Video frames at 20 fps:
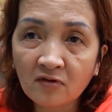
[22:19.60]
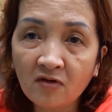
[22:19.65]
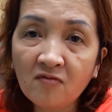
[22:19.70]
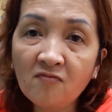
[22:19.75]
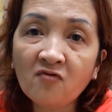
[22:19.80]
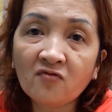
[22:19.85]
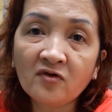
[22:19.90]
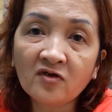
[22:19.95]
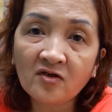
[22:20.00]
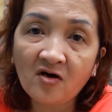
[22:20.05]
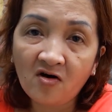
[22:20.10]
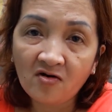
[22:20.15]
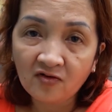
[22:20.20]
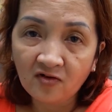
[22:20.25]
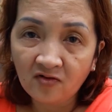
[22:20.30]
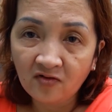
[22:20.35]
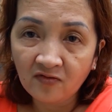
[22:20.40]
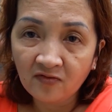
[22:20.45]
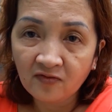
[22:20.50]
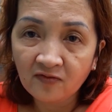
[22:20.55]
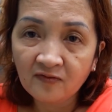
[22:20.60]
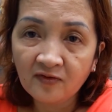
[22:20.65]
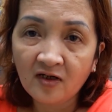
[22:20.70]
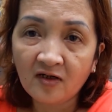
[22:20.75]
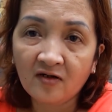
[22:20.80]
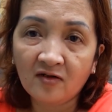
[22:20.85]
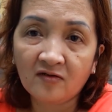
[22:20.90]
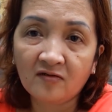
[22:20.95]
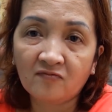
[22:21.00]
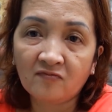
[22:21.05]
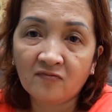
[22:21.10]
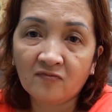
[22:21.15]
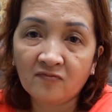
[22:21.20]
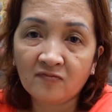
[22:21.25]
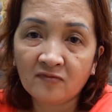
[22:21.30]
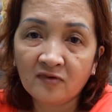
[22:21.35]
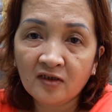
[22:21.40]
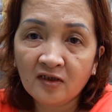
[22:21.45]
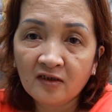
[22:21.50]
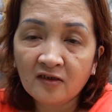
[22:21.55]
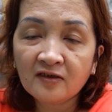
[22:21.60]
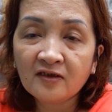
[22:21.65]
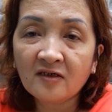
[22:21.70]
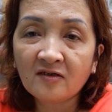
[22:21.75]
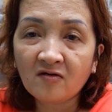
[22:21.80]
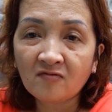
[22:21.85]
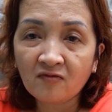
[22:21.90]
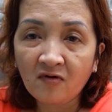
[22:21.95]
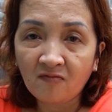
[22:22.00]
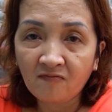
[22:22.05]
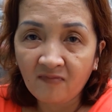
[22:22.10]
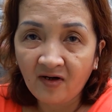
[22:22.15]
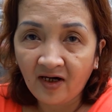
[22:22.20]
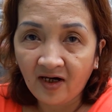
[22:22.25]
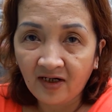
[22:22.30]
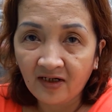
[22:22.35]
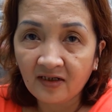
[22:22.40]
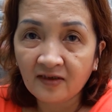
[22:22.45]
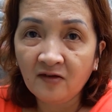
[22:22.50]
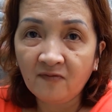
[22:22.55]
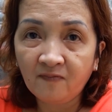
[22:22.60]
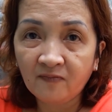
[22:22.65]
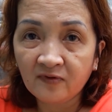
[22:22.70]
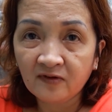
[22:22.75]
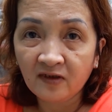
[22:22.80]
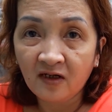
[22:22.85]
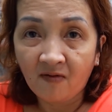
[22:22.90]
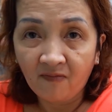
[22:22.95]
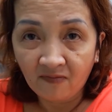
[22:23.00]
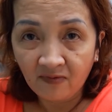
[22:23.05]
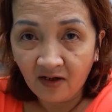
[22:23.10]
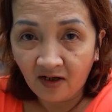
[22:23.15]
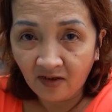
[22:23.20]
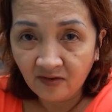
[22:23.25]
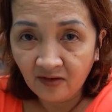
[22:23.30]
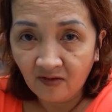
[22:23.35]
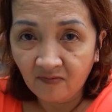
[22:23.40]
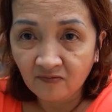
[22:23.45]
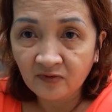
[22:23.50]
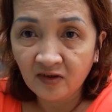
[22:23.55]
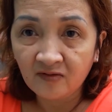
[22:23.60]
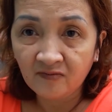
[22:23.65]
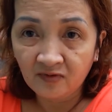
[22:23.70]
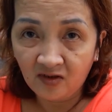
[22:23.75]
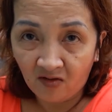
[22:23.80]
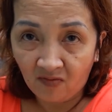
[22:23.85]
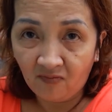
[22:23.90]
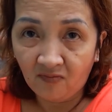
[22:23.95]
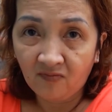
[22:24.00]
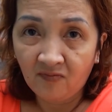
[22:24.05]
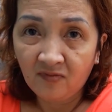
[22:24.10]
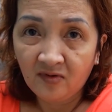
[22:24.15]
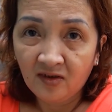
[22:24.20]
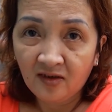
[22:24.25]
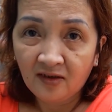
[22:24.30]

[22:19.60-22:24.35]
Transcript: có một đứa con thôi, bây giờ nhờ còn lòng mạng giúp dùm, đỡ dùm, tìm dùm